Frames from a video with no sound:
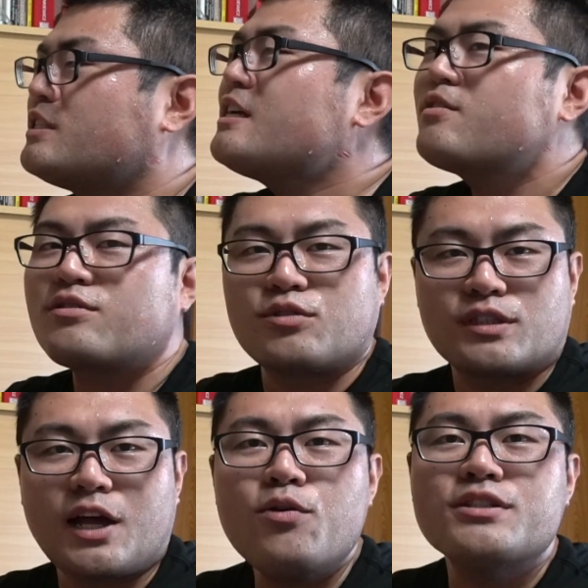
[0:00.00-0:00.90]
シックス
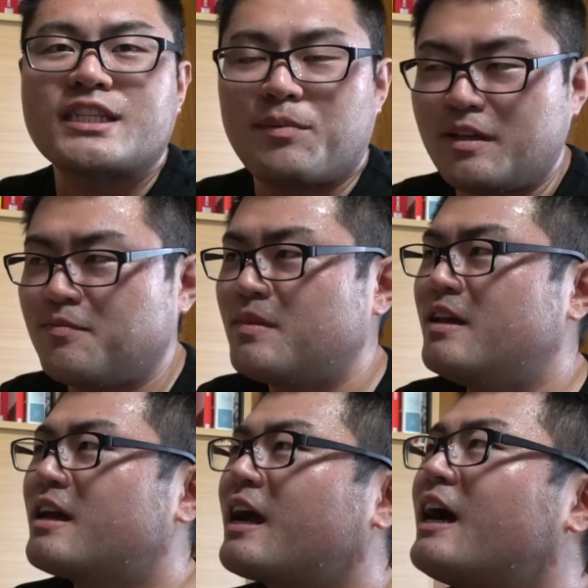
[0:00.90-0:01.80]
を倒すために、
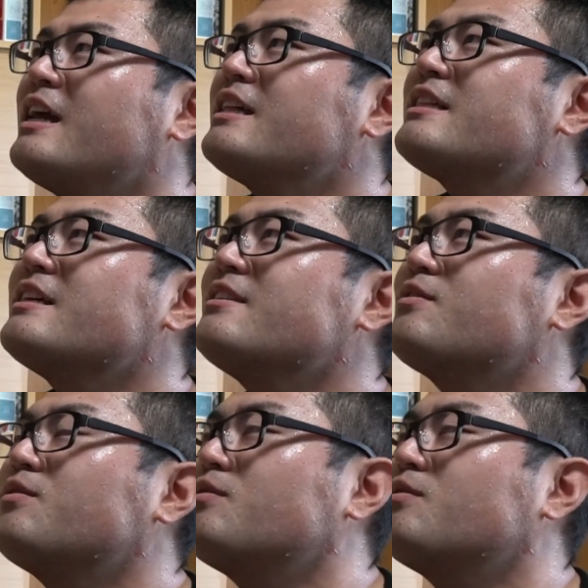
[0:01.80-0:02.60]
怪人